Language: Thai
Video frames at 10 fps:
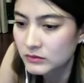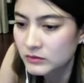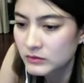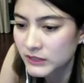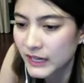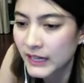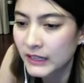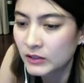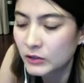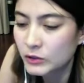ใช่เรา
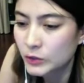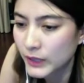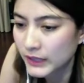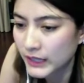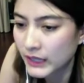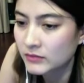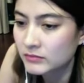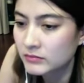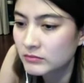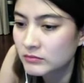ต้องช่วยกัน
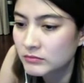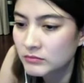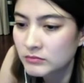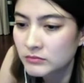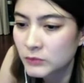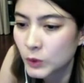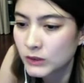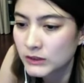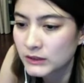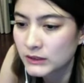กด
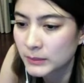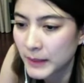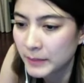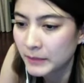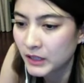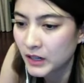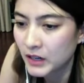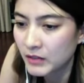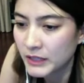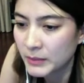สแปมแล้วก็
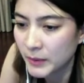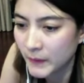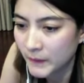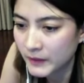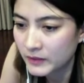รีพอร์ต